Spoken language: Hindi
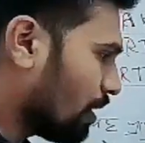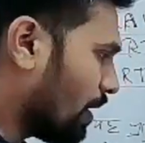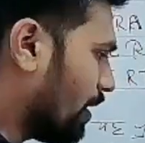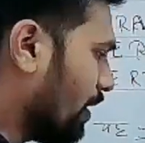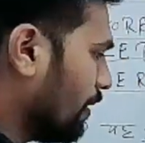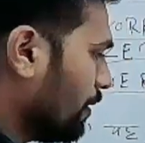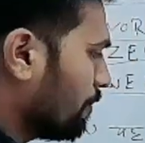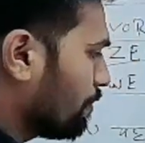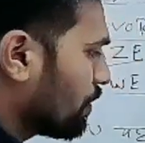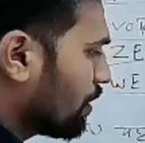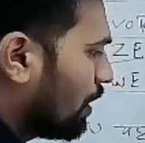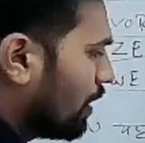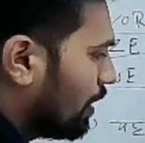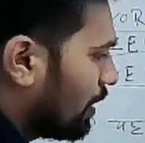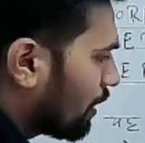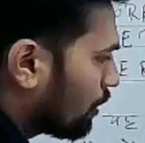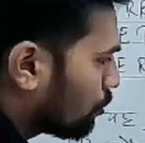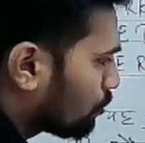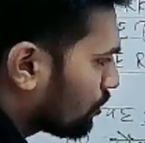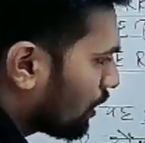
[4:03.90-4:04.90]
होता है
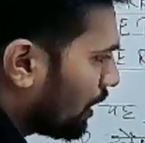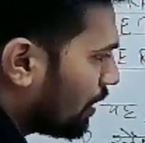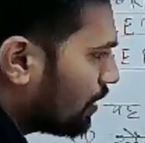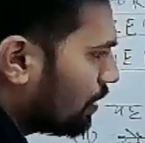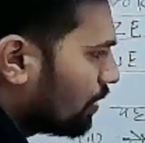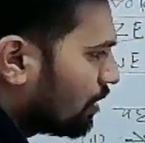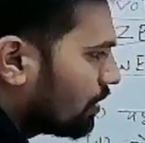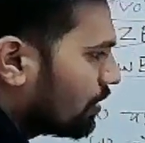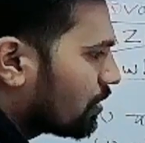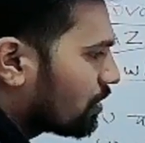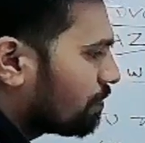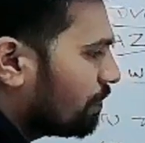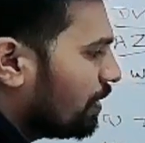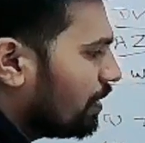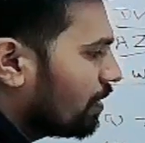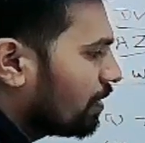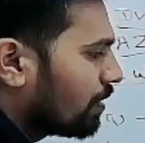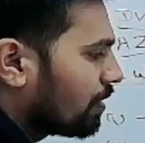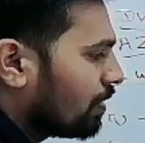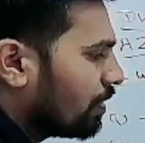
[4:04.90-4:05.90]
104
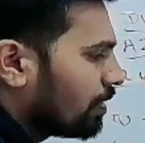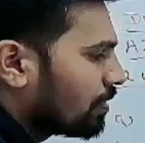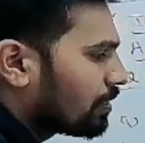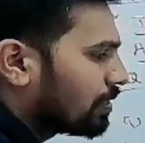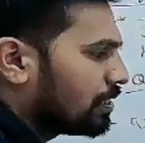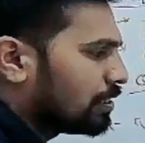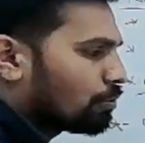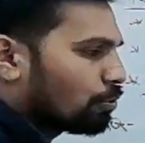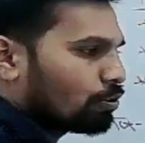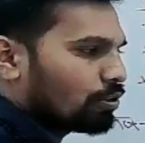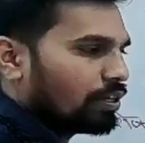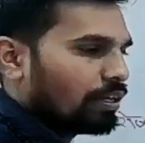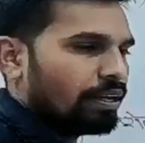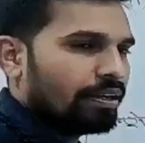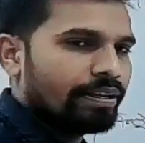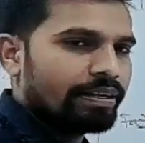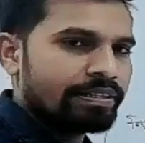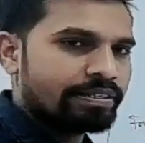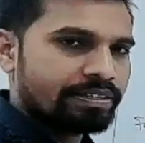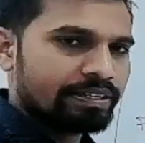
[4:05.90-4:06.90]
इसमें कीज़ होते
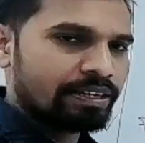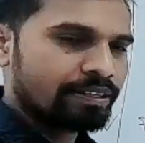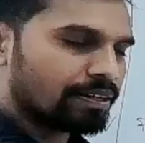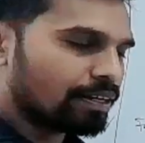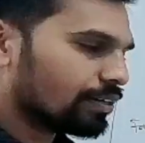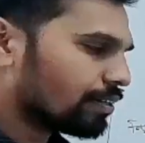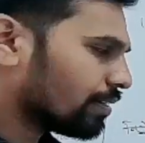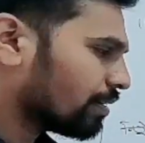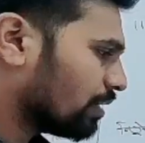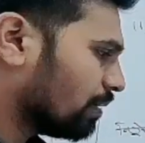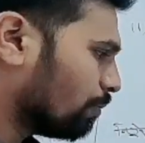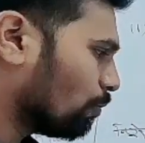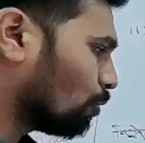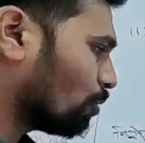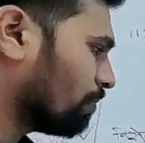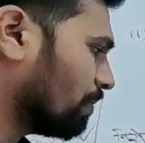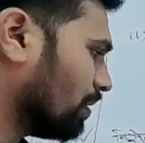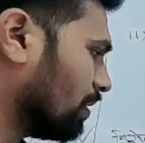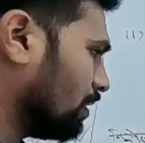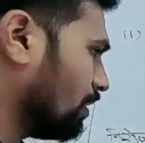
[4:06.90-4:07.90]
हैं स्टैंडर्ड
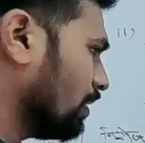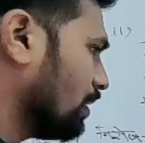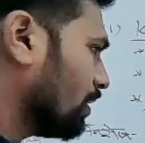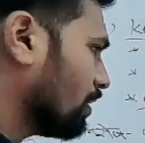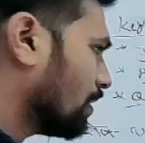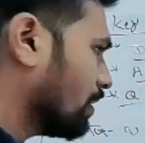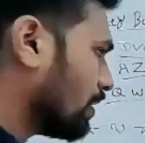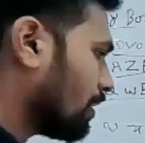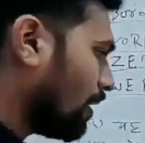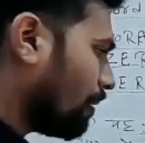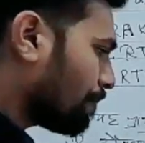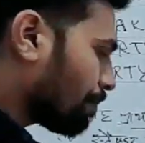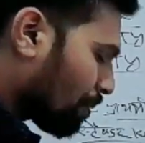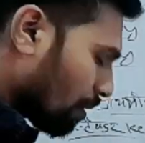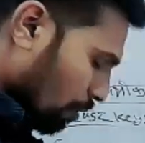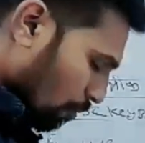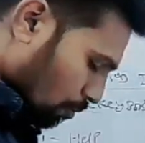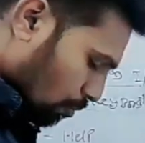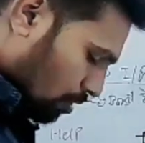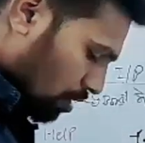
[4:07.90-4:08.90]
कीबोर्ड में ठीक है
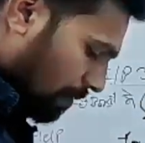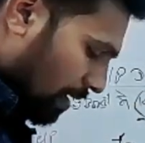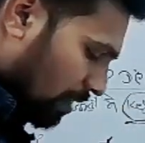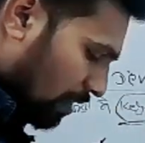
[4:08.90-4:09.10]
उसके